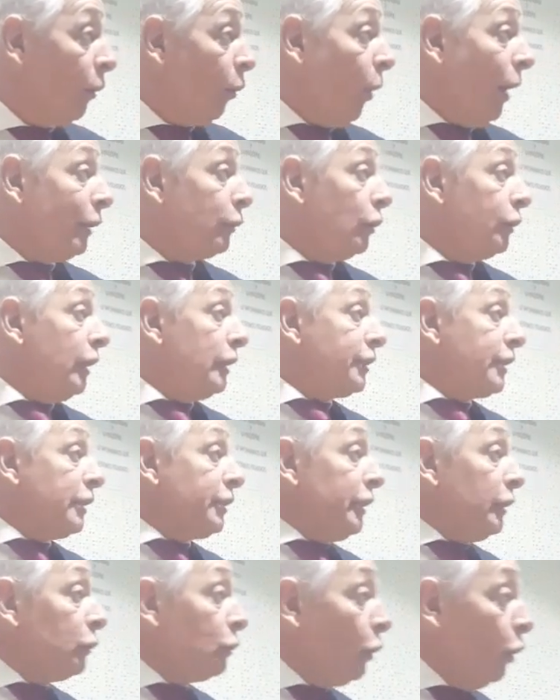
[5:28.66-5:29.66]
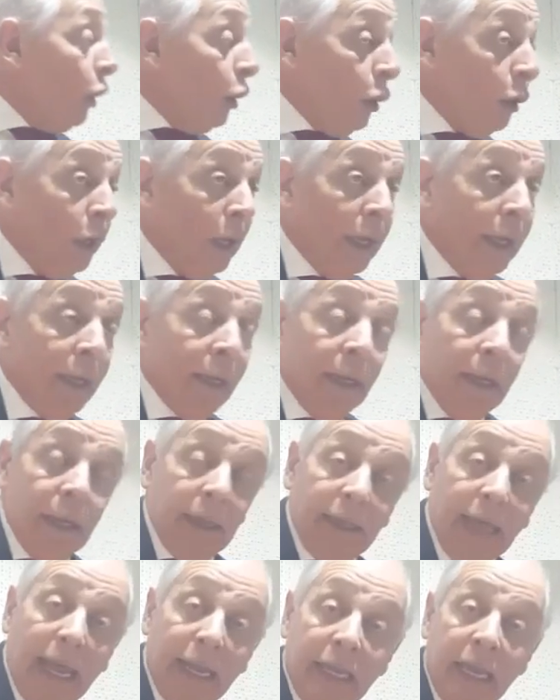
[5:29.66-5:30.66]
cuando necesitó
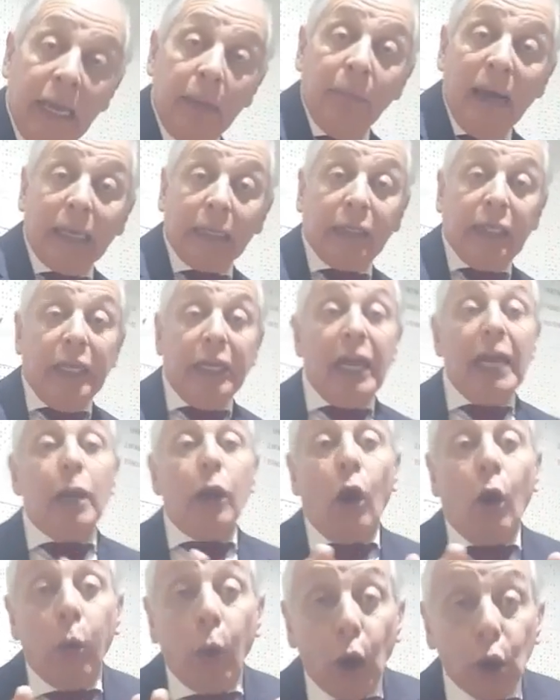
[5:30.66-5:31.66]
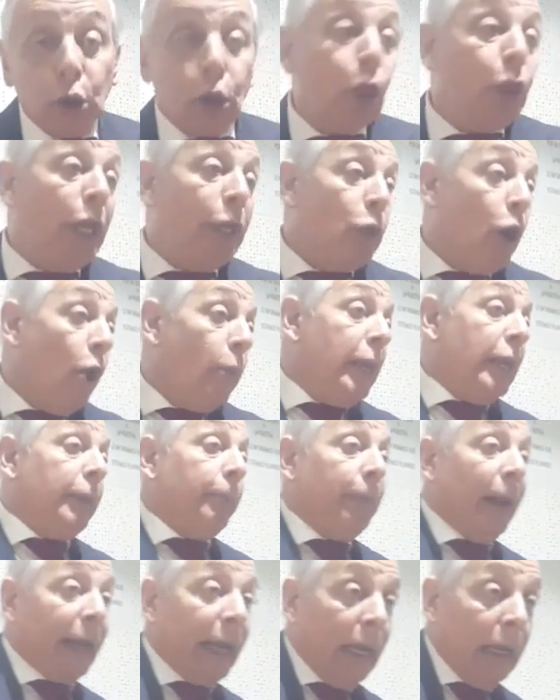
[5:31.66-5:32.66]
Daniel Martínez los votos de
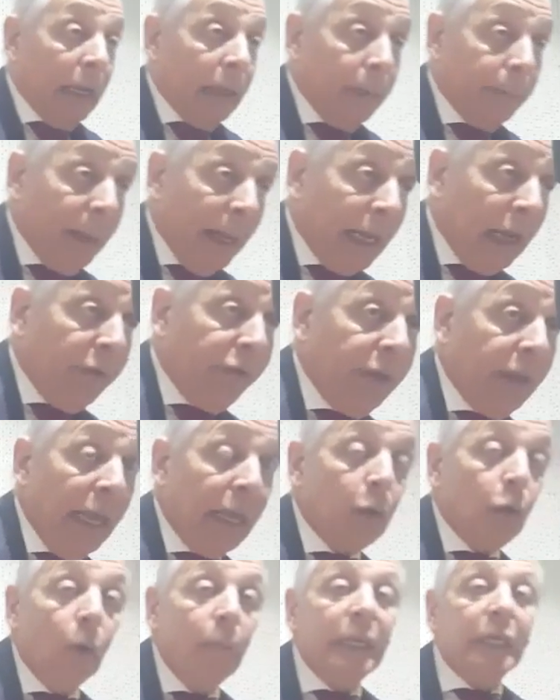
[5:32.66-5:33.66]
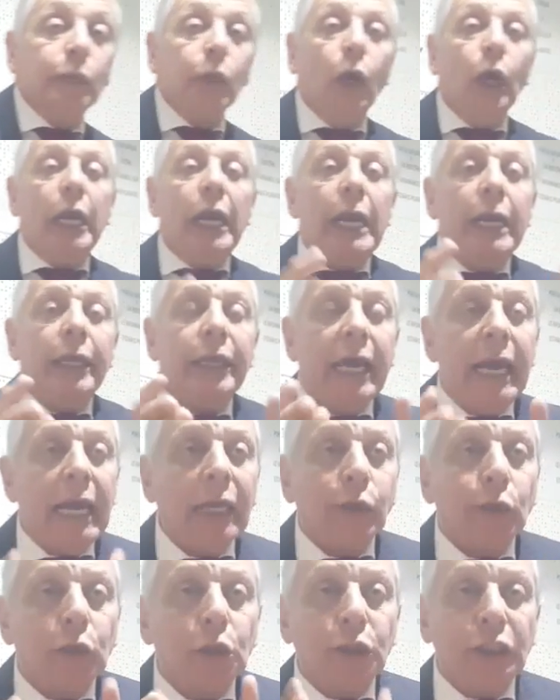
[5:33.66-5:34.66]
Novik para el, para el fideicomiso. Y de
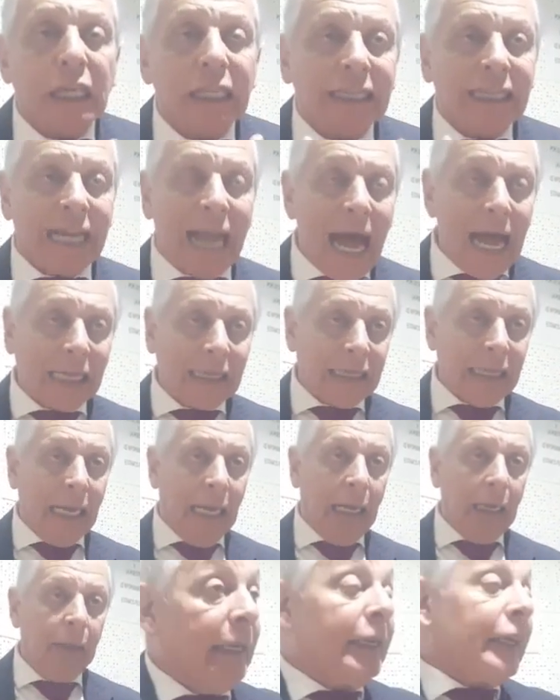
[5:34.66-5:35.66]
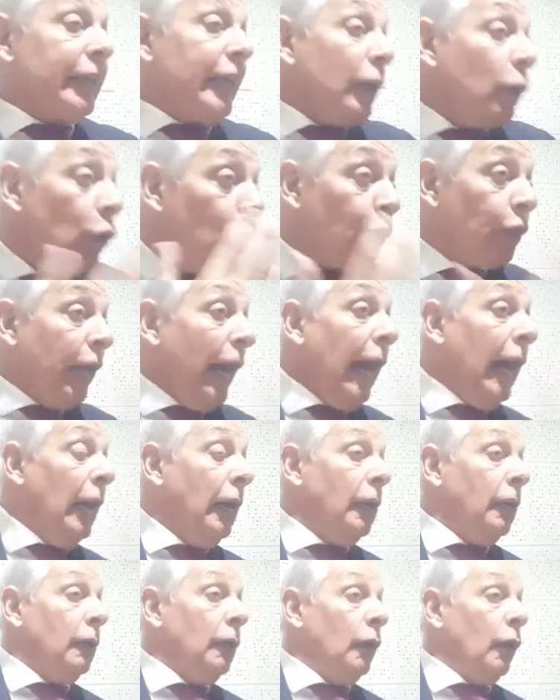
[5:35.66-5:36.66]
eso se trata.
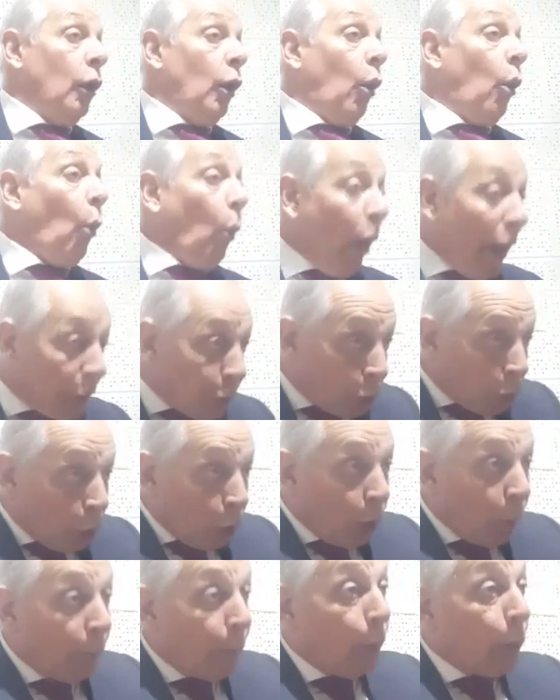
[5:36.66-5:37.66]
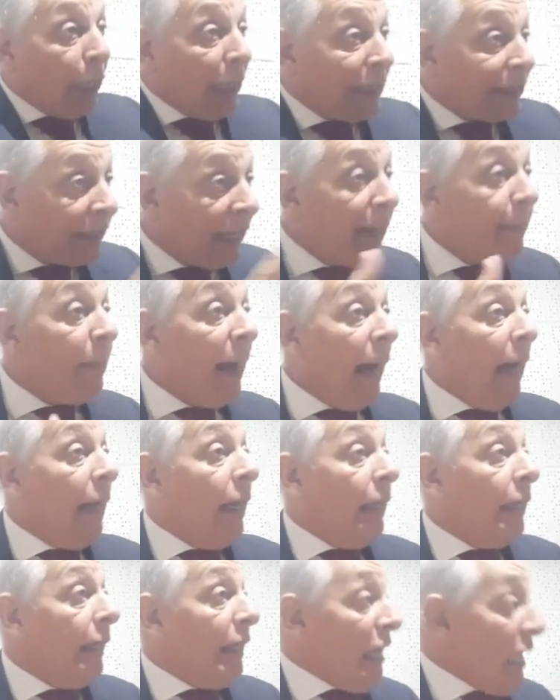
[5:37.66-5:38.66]
Recordá cuando por el tema
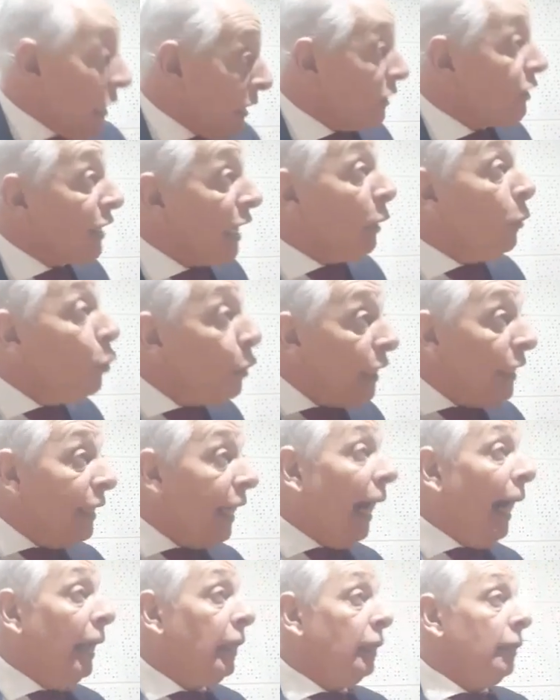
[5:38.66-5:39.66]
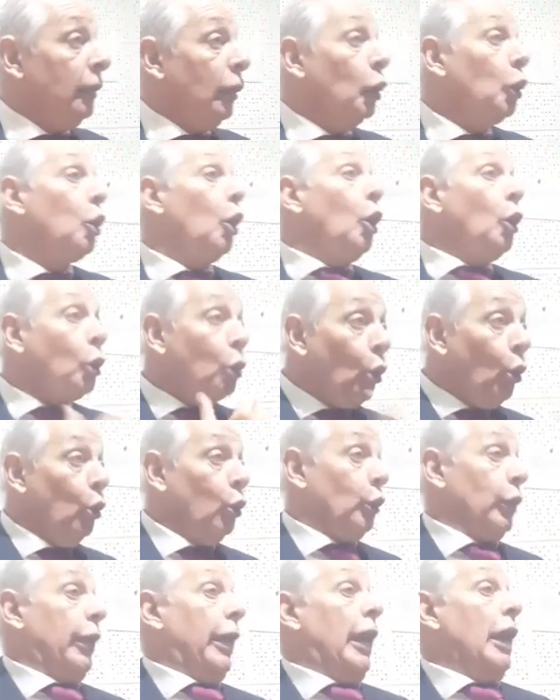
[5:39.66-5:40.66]
inseguridad
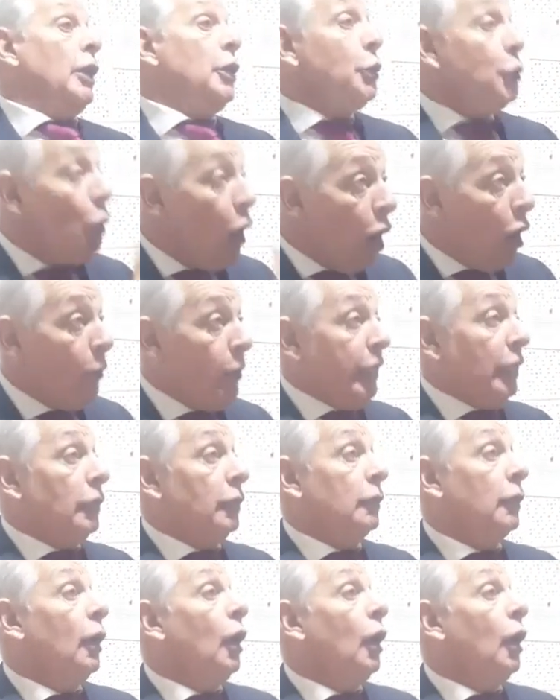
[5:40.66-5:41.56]
concurre Novik